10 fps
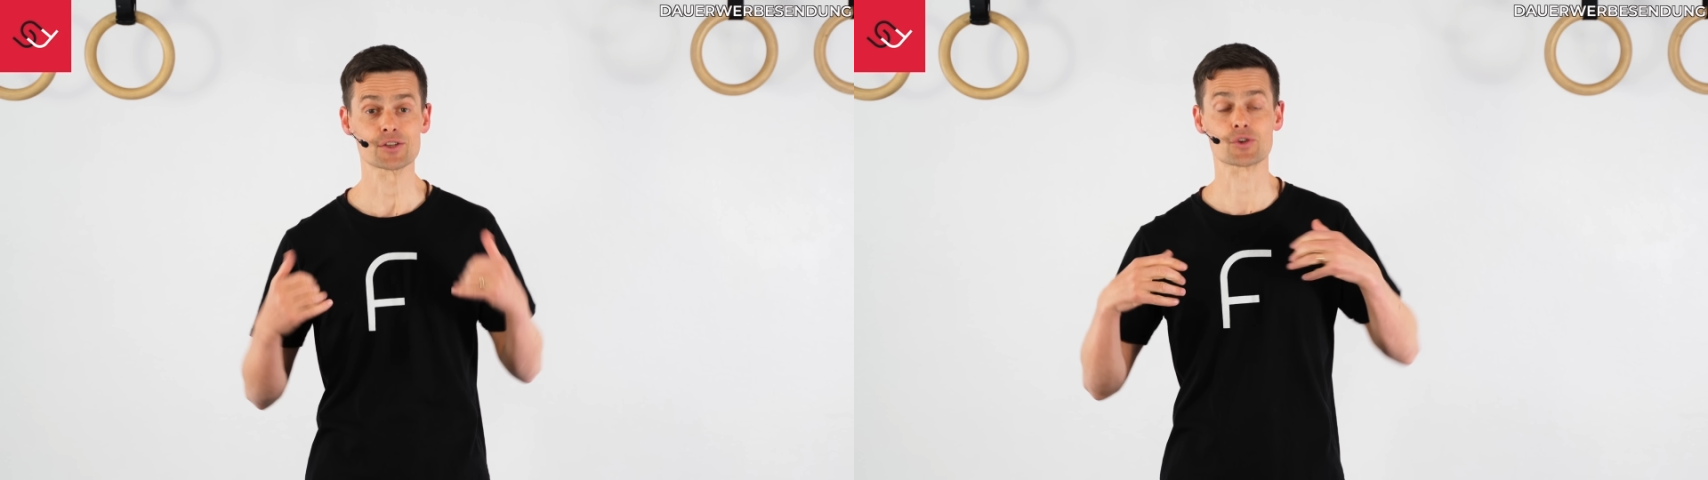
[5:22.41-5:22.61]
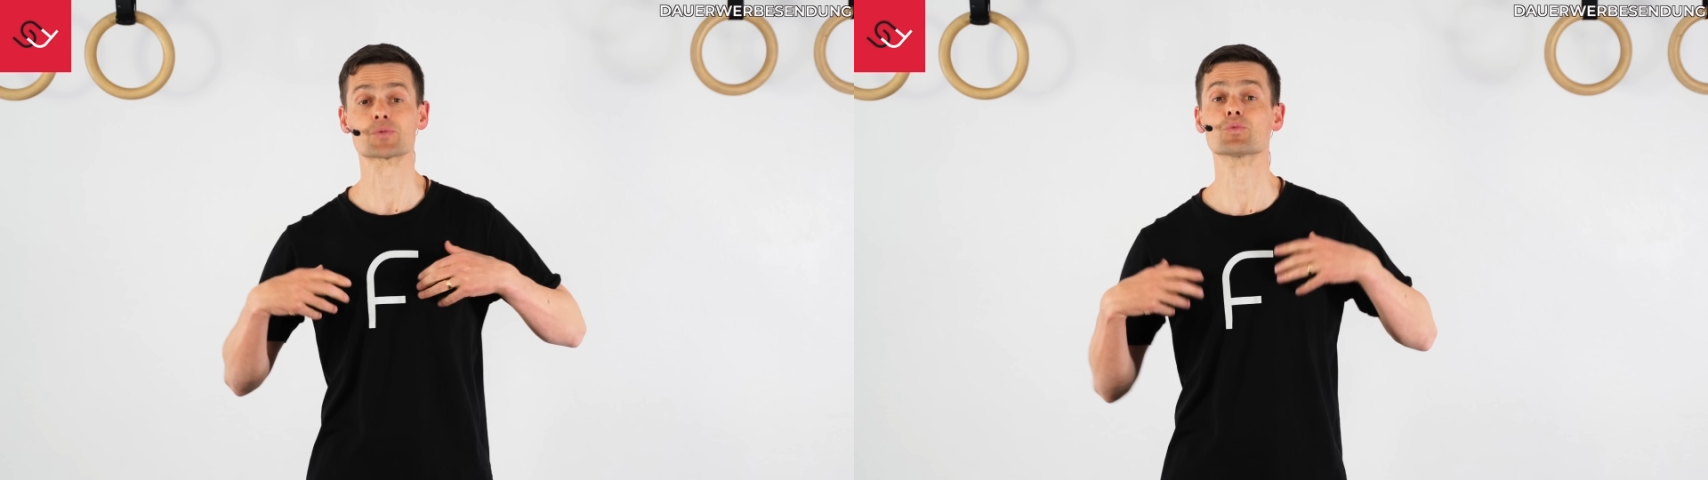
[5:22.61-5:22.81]

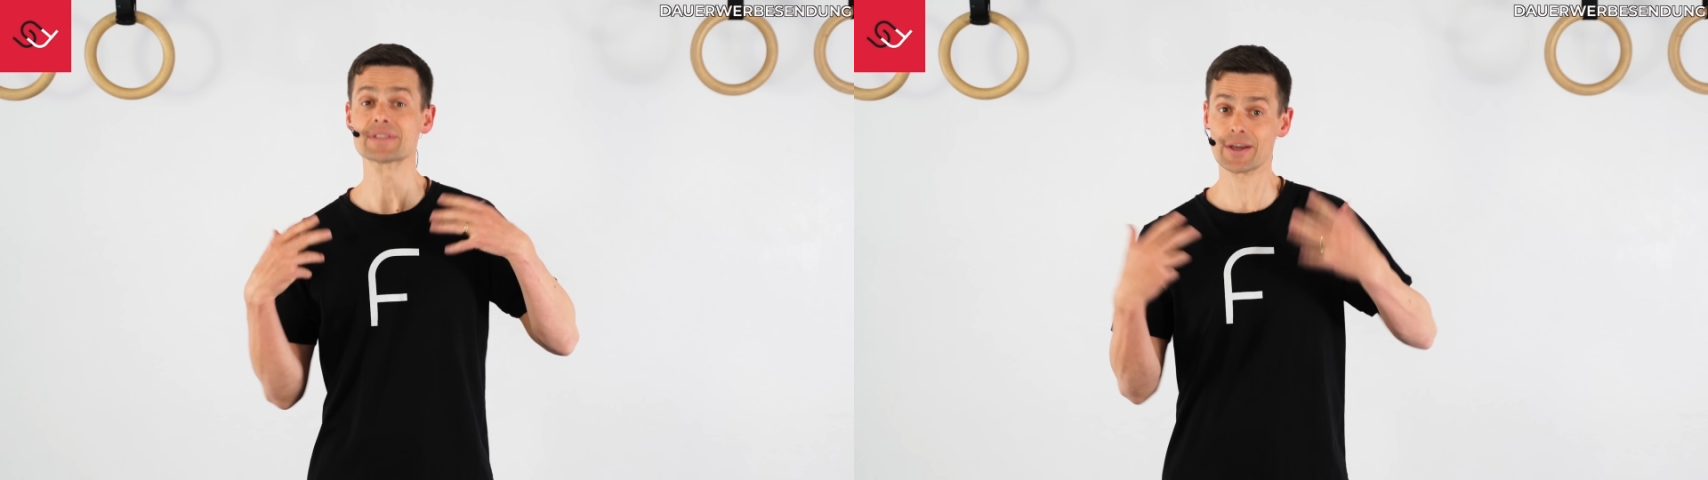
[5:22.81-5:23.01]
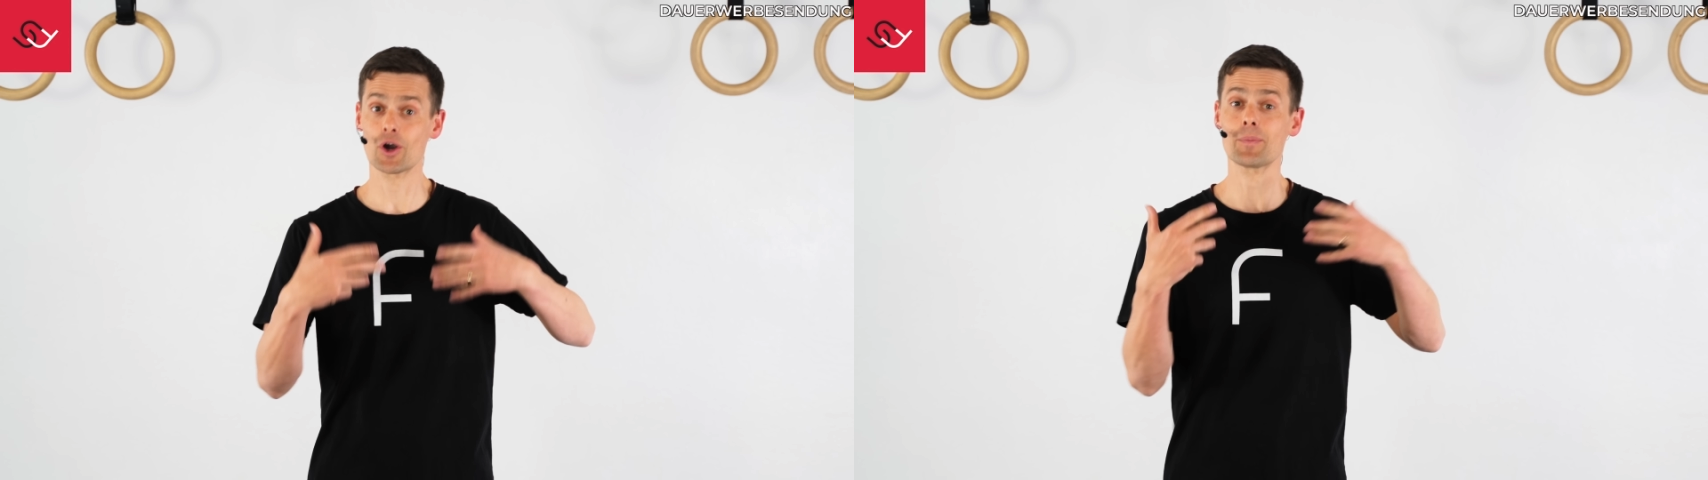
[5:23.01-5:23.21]
sonst muss
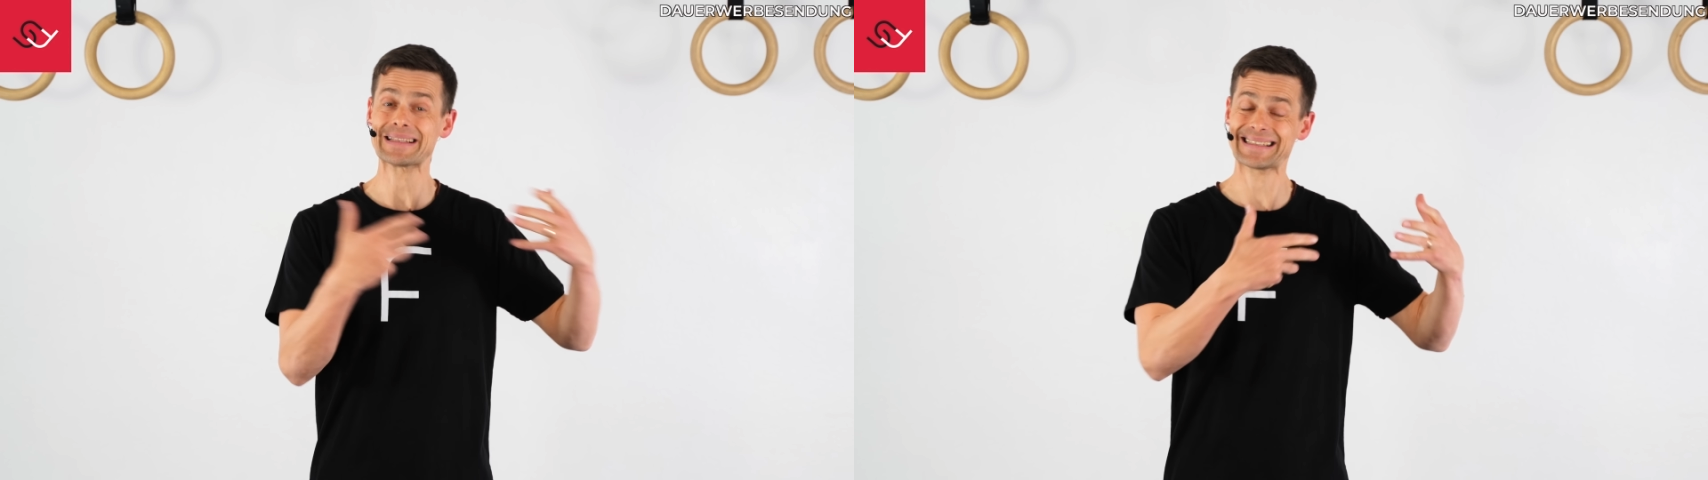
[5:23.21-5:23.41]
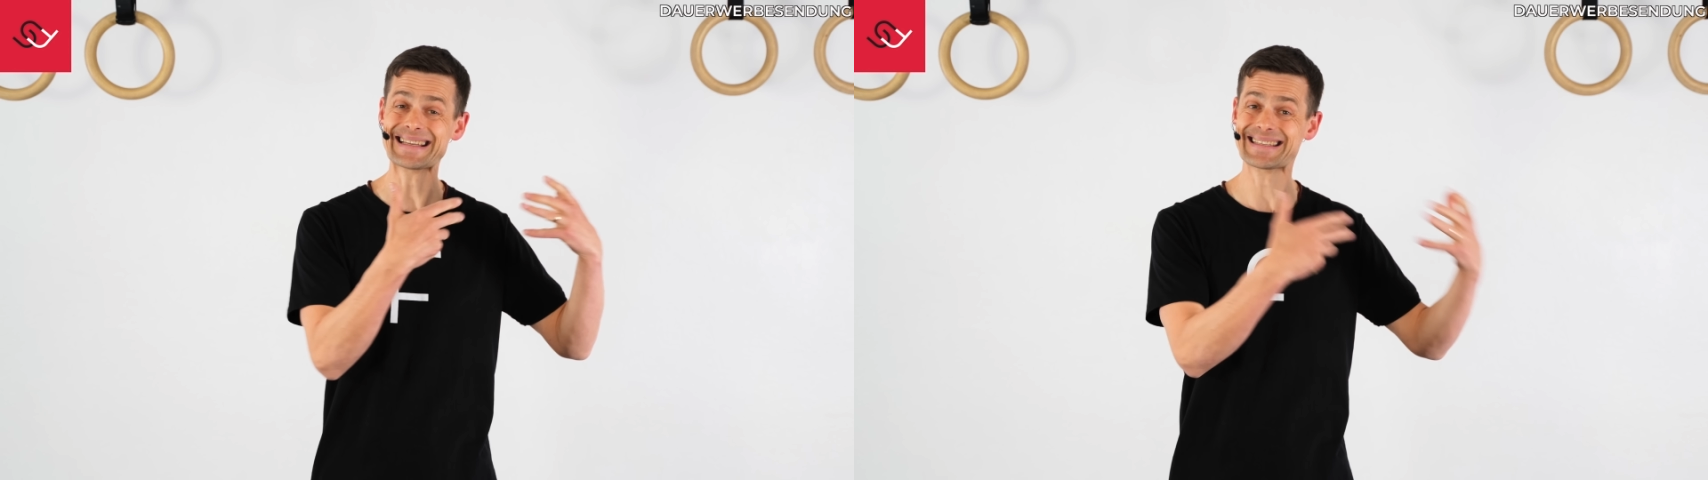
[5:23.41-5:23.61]
der Körper
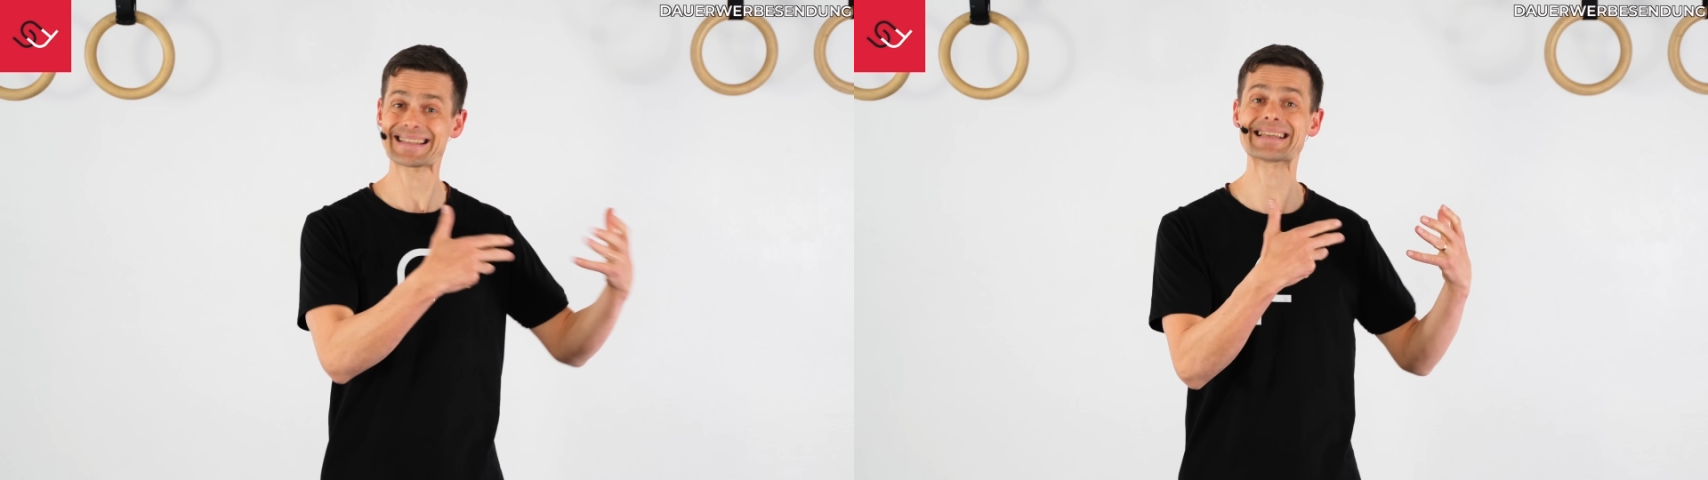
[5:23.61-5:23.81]
das ja